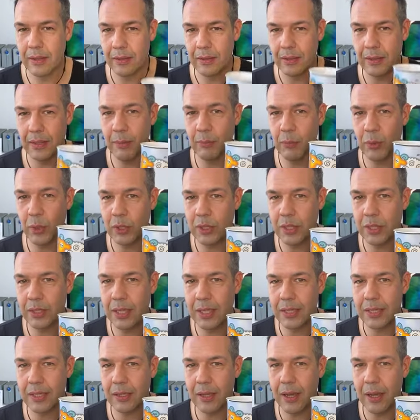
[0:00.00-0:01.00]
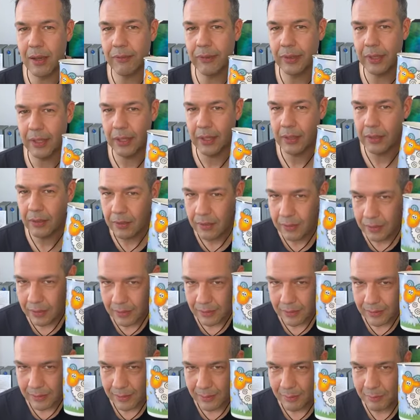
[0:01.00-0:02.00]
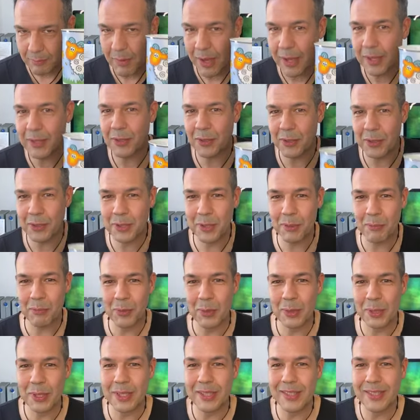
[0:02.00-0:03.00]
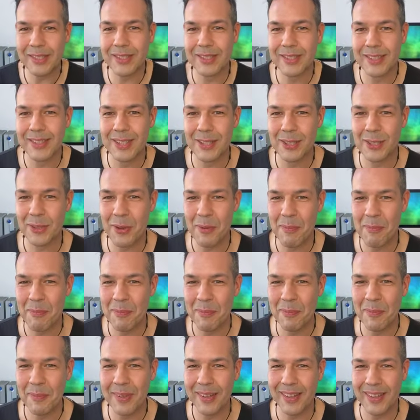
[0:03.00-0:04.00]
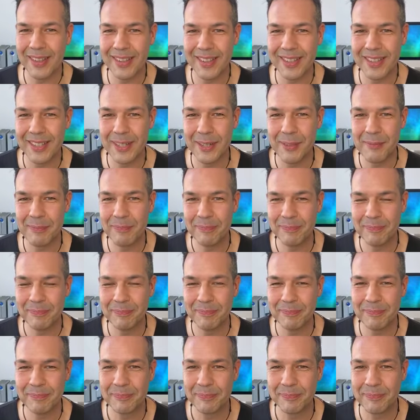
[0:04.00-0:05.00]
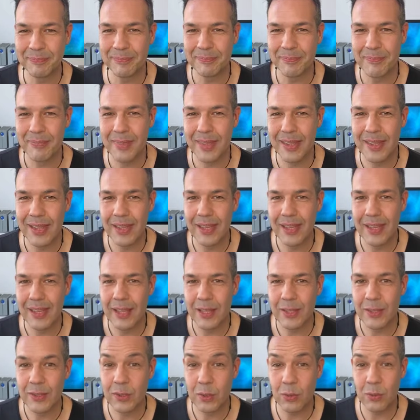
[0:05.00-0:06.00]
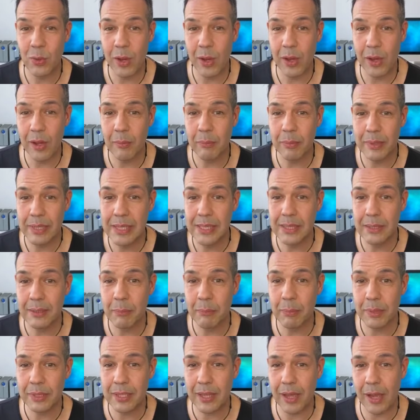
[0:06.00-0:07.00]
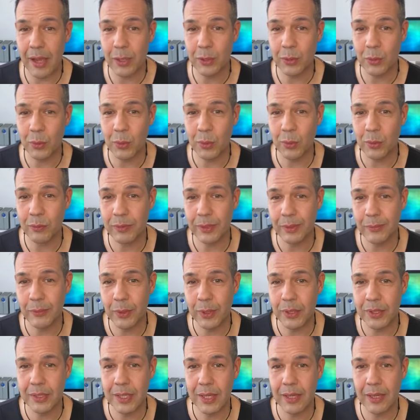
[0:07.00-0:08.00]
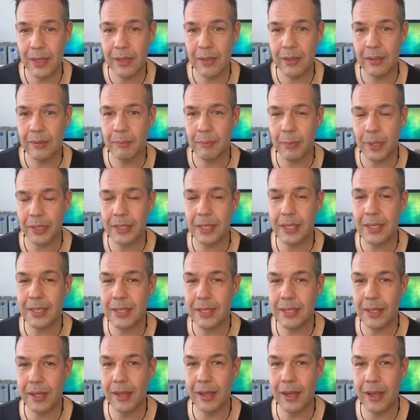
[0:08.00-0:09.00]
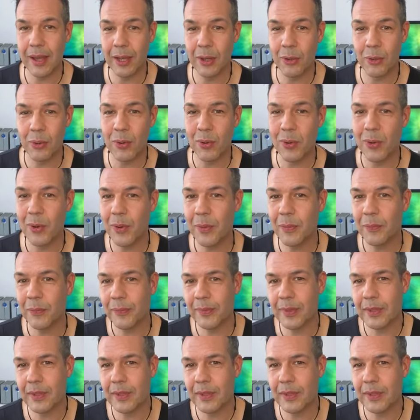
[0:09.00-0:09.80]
nehmt euch eine Tasse Kaffee, macht es euch gemütlich zum, ähm, zur Bildbetrachtung. Wir wollen ja, Patricia, hallo,